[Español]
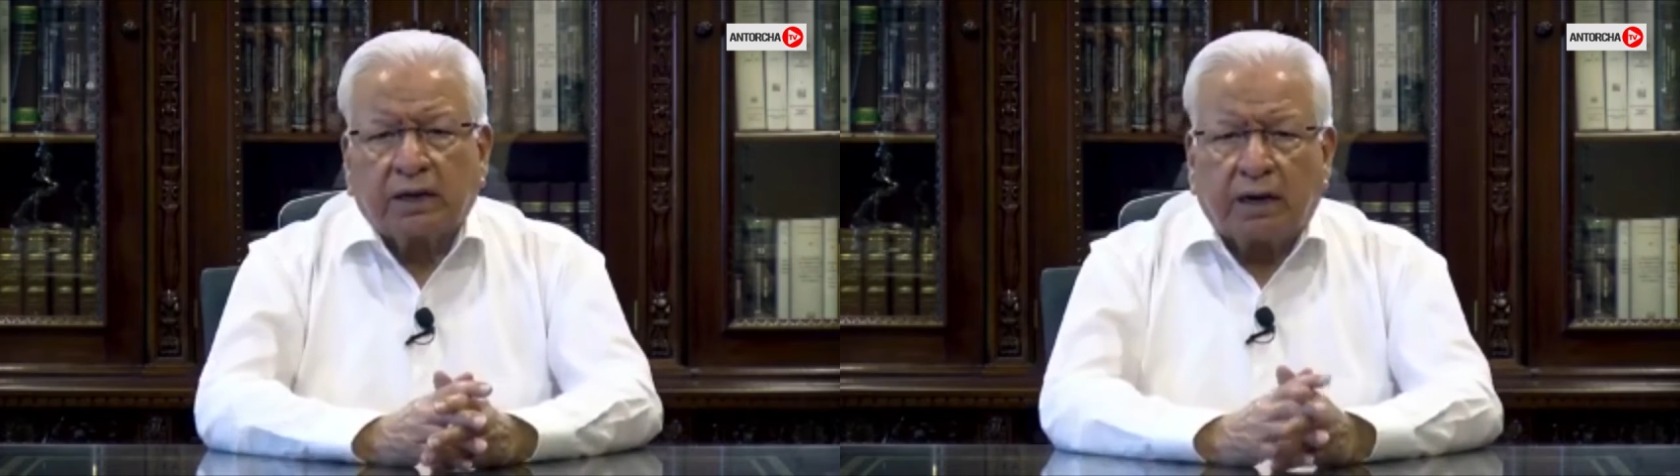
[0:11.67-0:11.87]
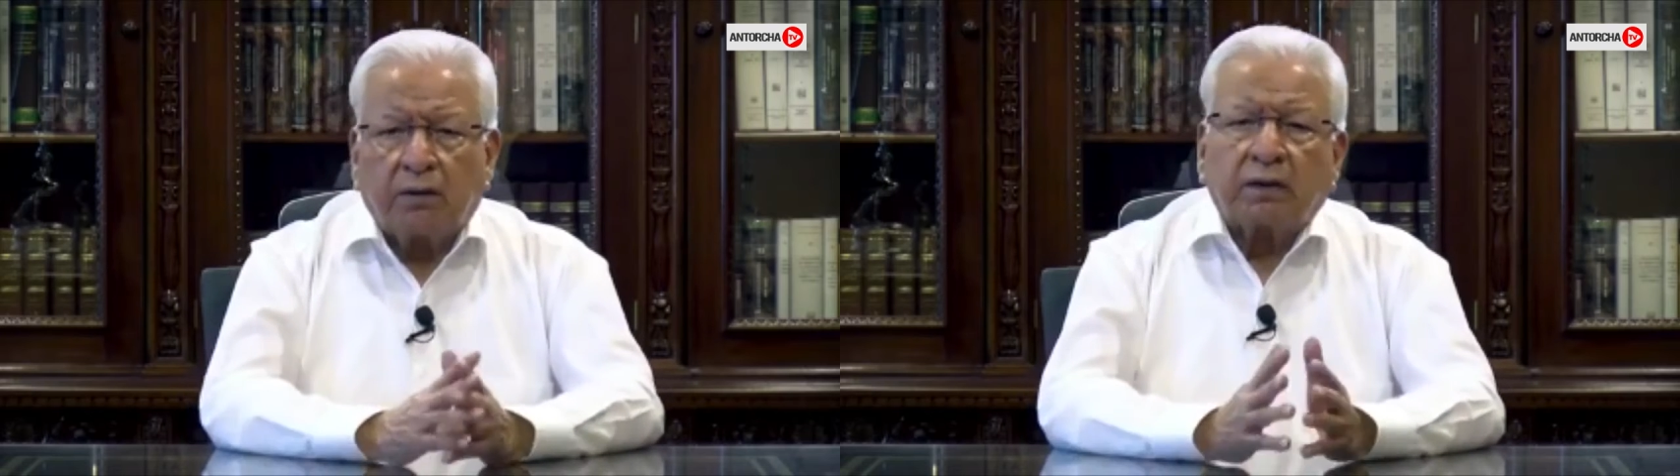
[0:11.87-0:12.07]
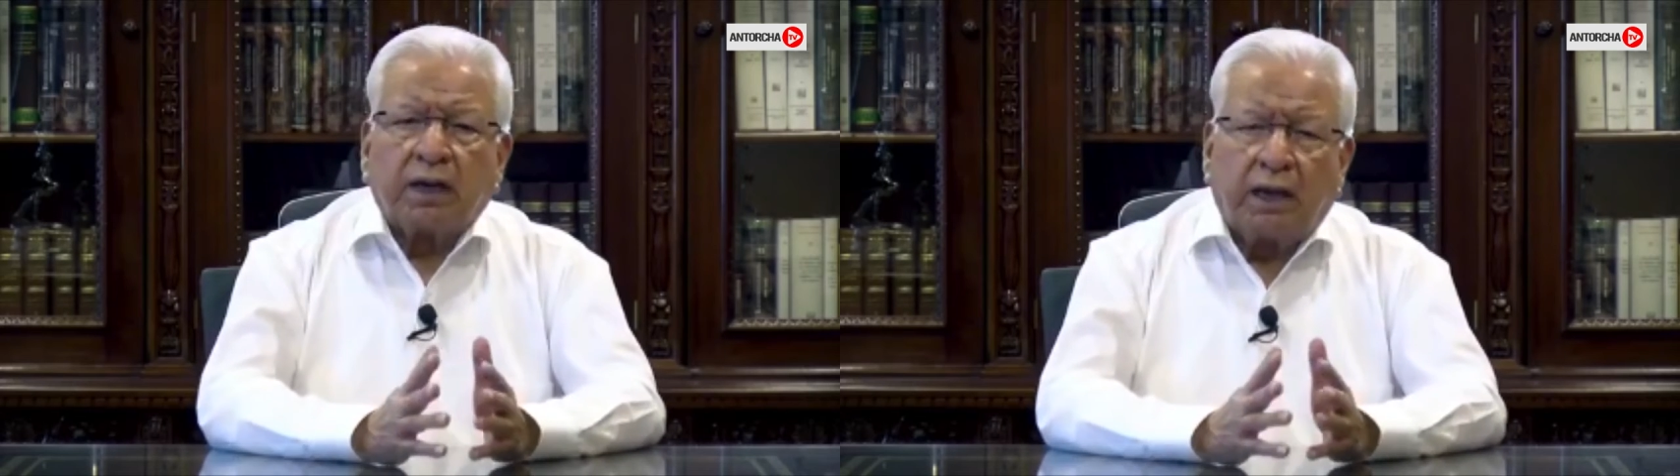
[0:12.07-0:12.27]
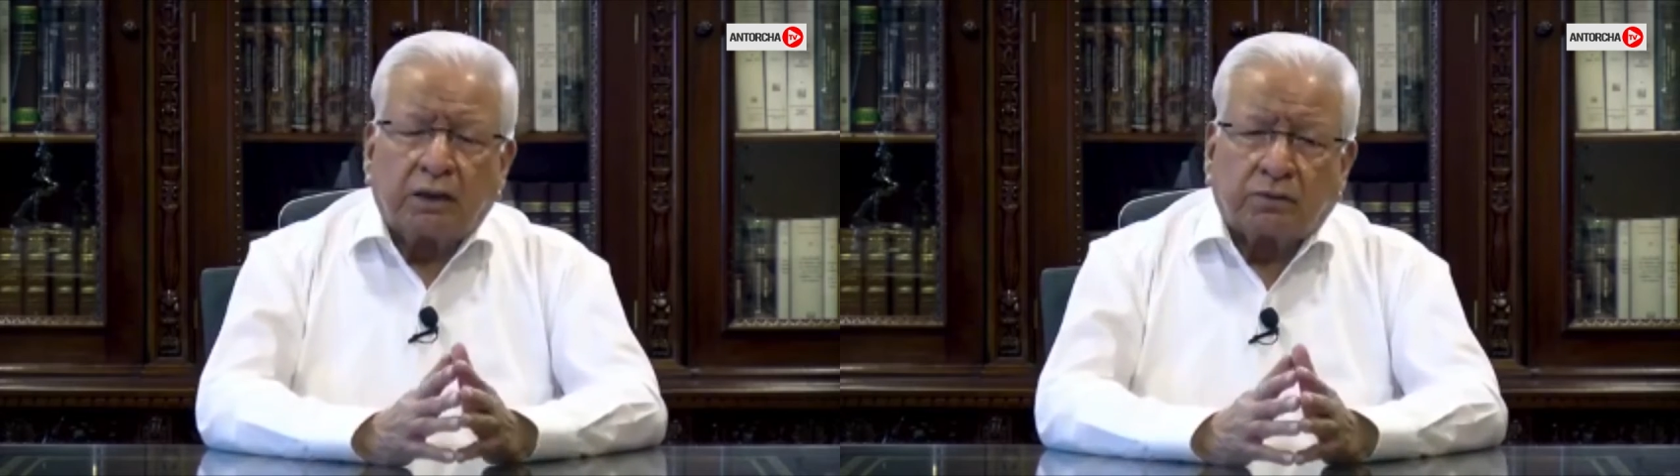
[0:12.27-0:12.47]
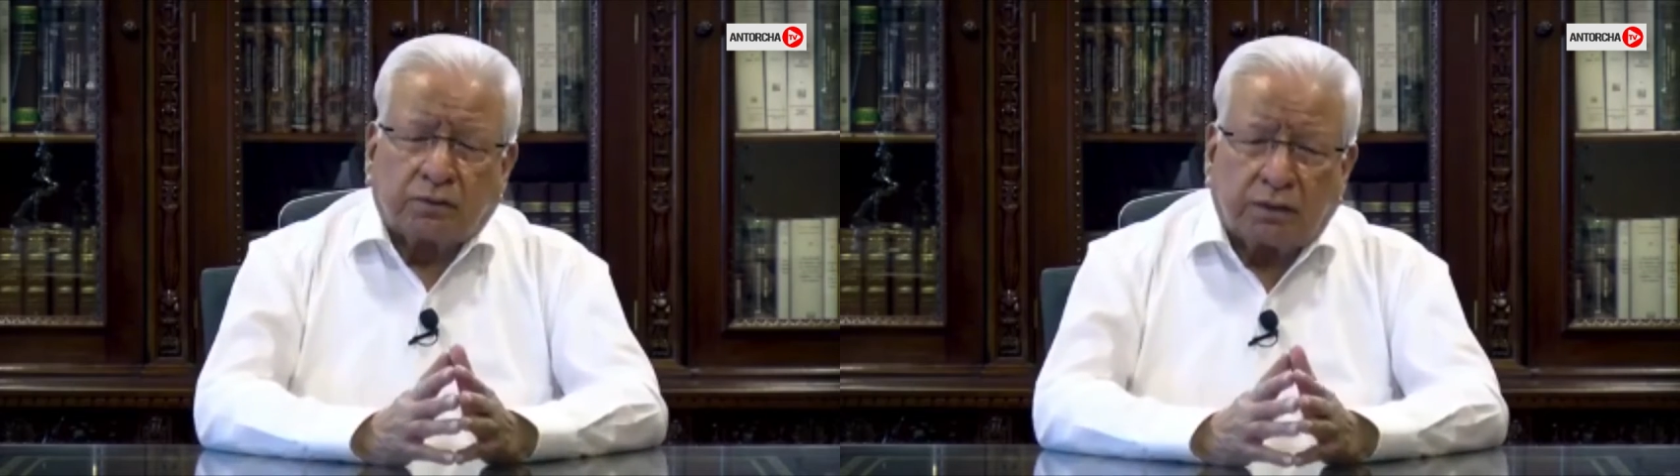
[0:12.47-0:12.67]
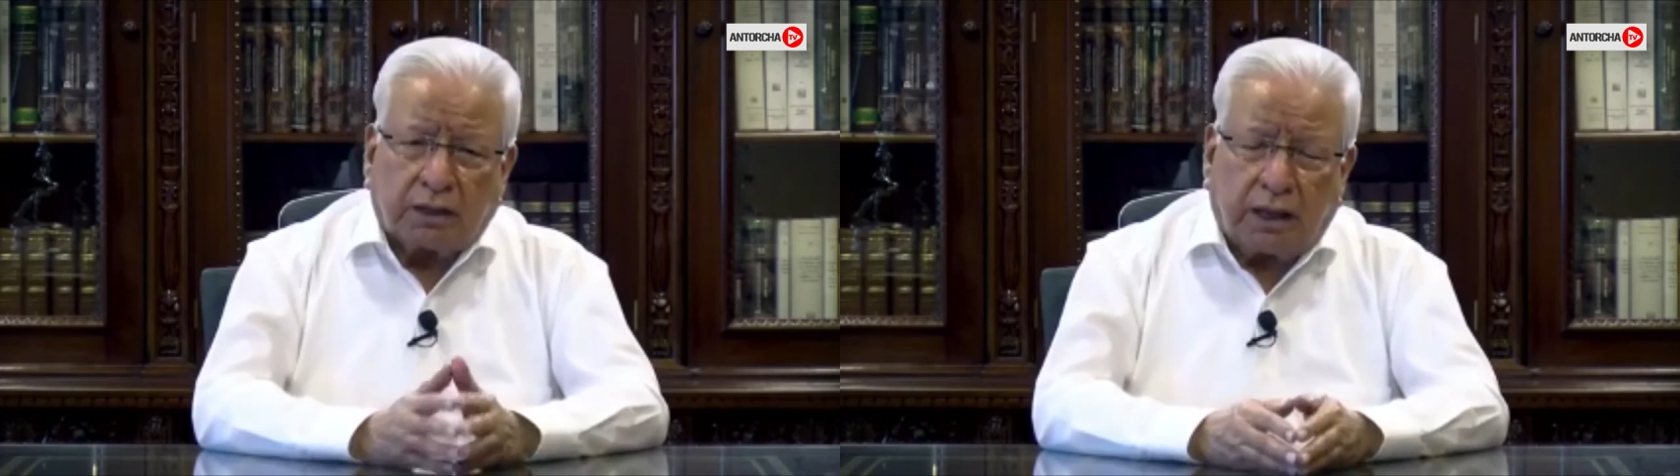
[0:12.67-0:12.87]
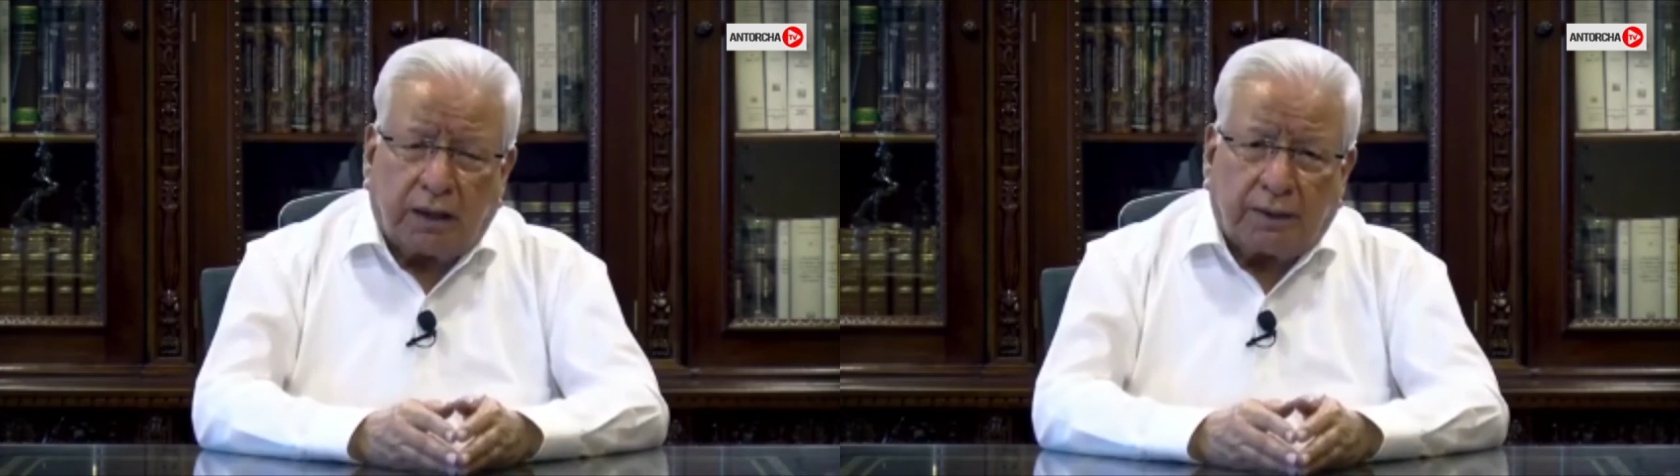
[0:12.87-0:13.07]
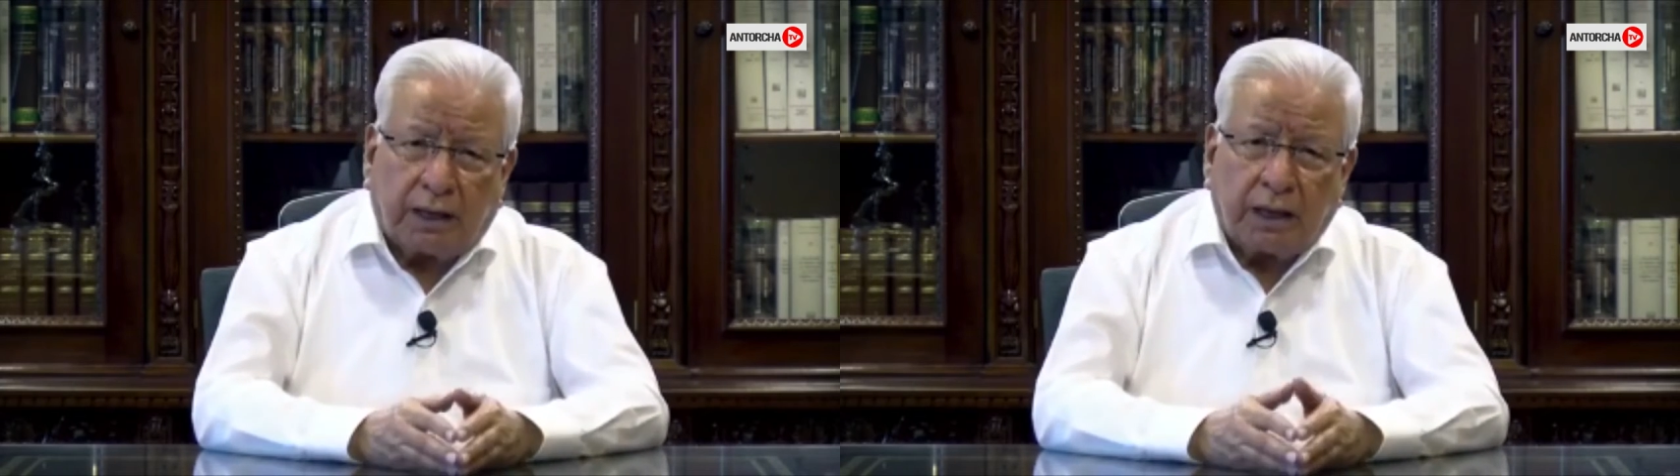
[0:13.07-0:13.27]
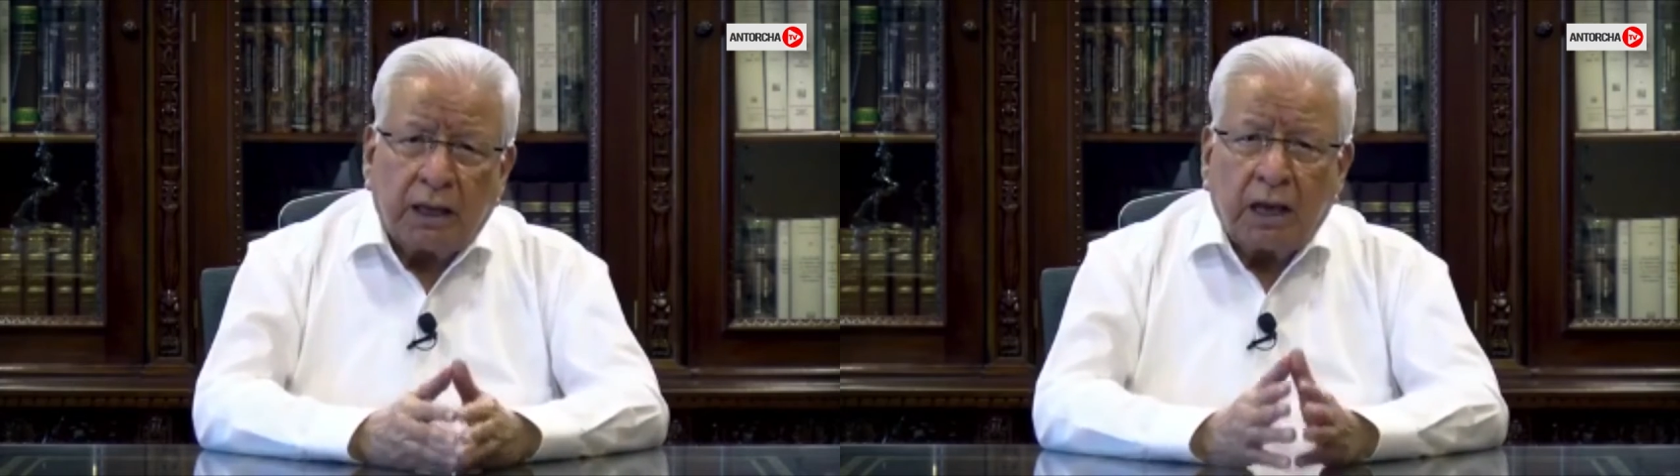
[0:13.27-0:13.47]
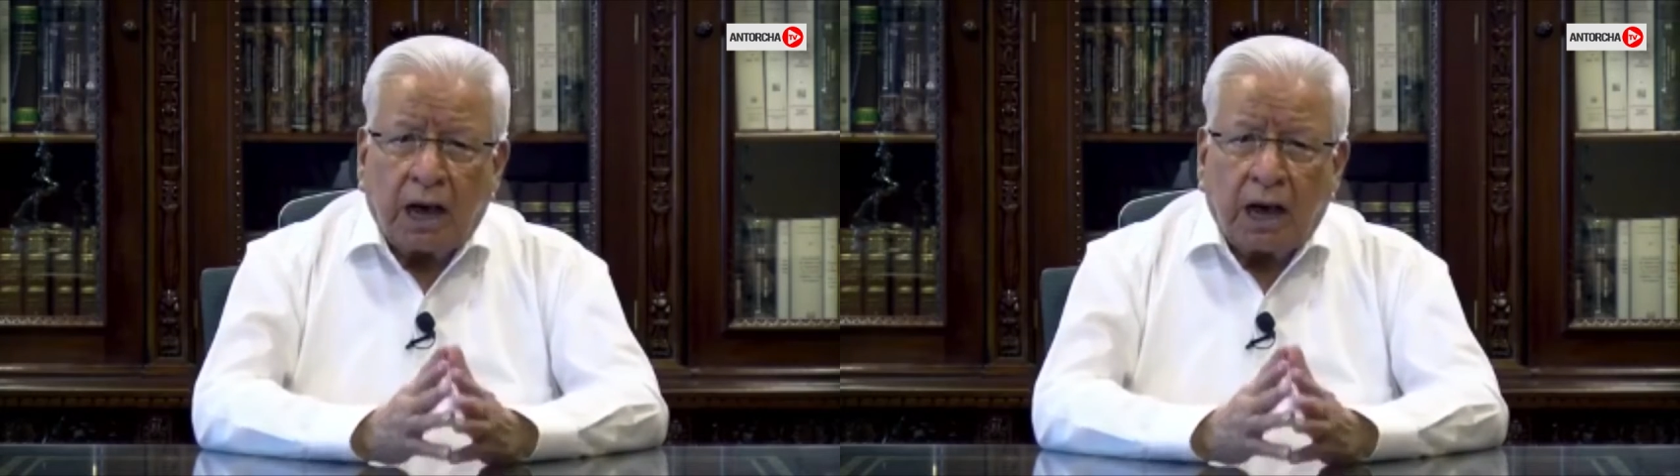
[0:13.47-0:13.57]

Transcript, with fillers: creo que esto se debe